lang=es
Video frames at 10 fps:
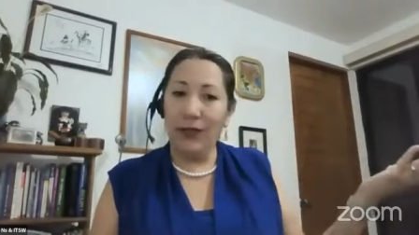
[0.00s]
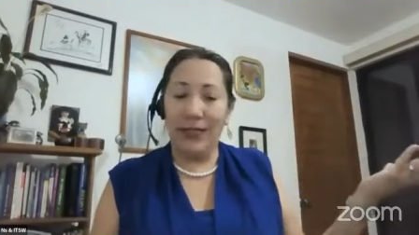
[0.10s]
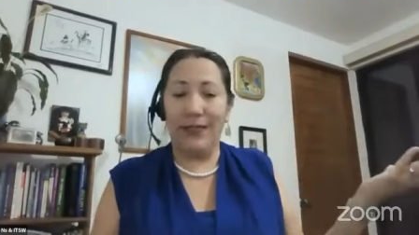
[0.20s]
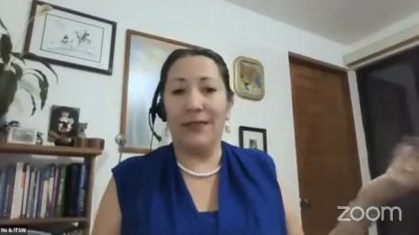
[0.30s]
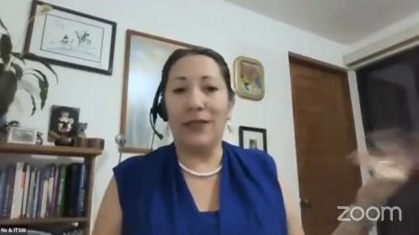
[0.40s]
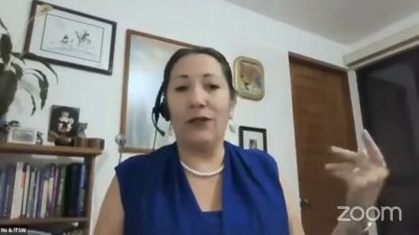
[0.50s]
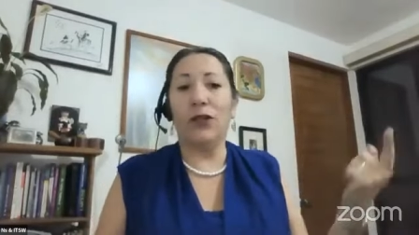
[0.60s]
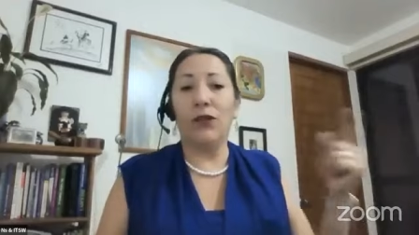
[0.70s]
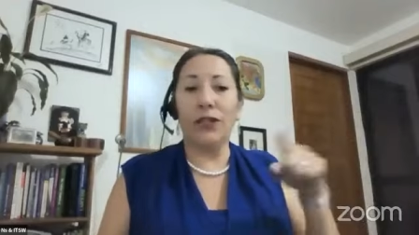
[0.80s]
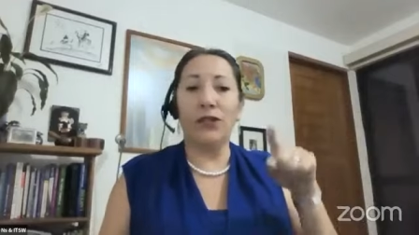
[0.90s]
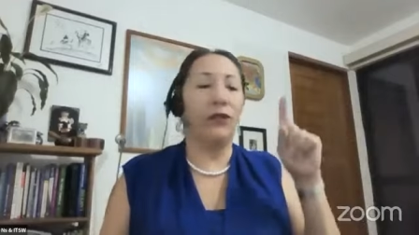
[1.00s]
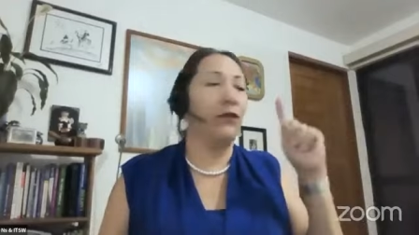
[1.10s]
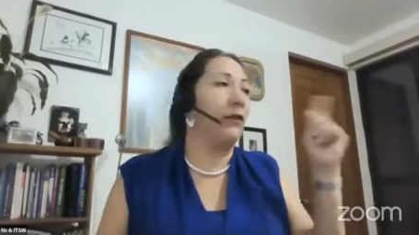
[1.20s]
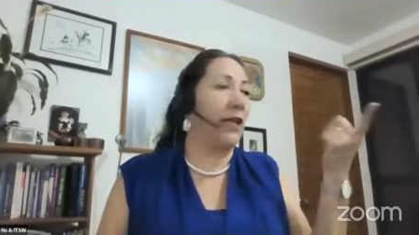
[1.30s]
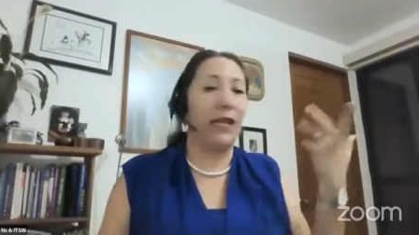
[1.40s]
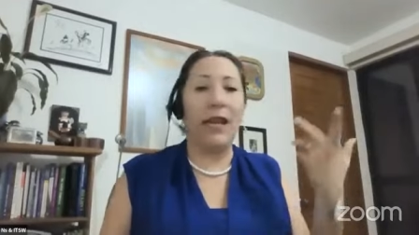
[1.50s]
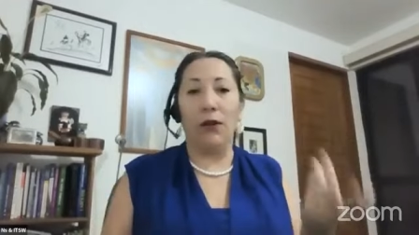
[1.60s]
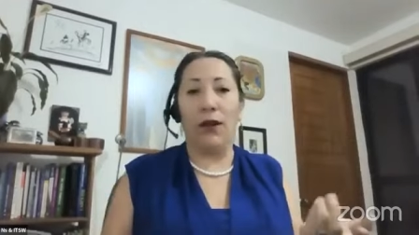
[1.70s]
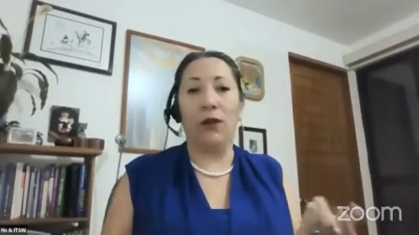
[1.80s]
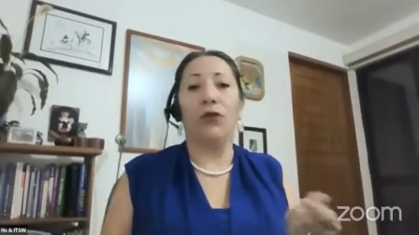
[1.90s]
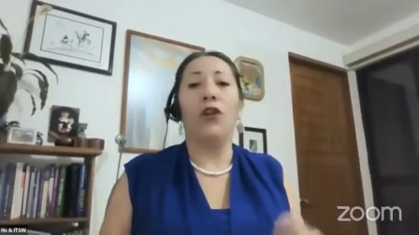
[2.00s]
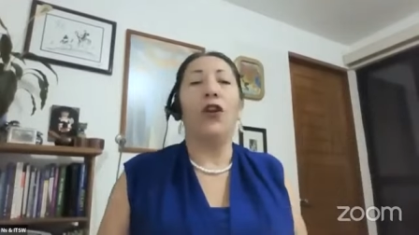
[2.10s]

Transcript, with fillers: en este estado de conexión y ya lo hago.